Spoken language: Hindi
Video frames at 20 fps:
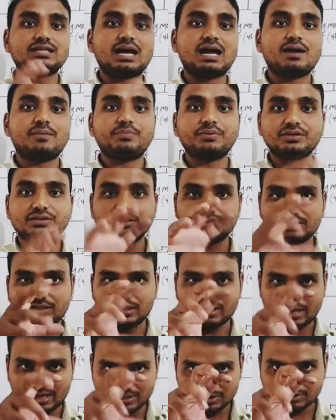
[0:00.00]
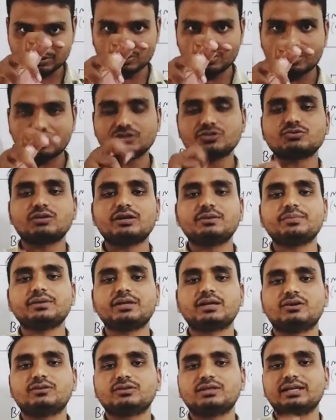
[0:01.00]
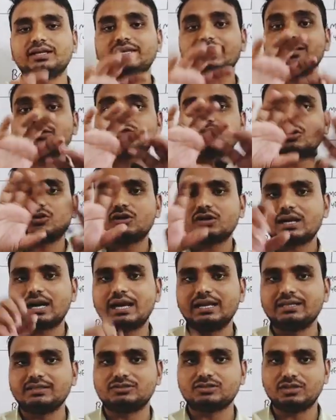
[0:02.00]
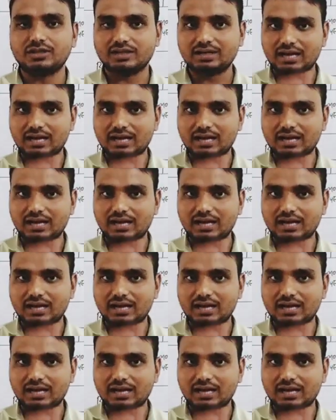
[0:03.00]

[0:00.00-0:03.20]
जहां इस इस तरह का ज्वाइंट में क्या होता है एक जगह खाली